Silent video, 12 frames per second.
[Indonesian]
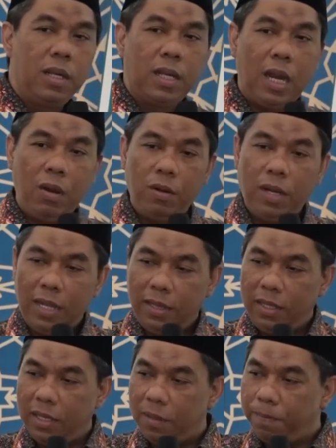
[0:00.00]
Kalau
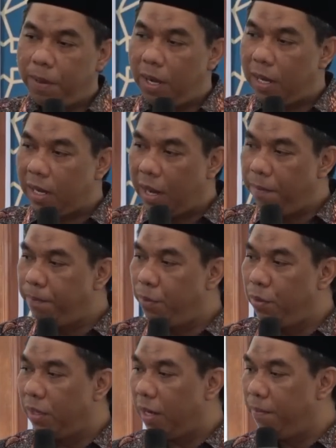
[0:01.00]
nanti kepala
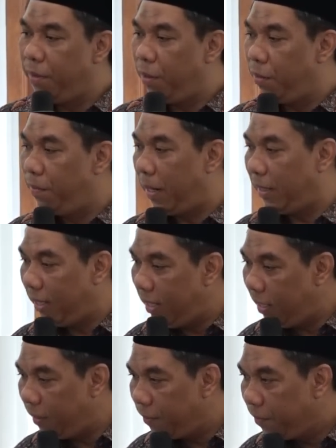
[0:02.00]
kampung kami
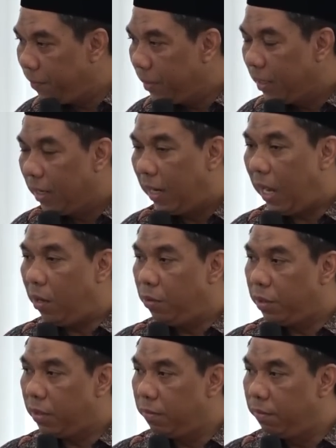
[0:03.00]
obati,
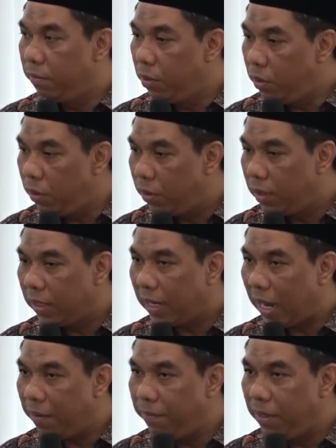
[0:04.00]
lalu sembuh,
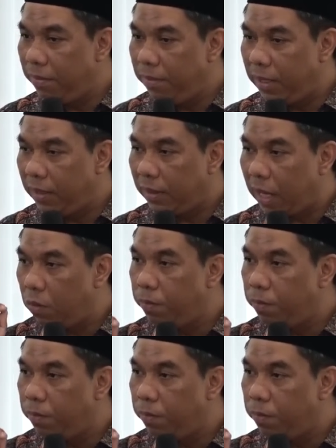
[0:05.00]
kami minta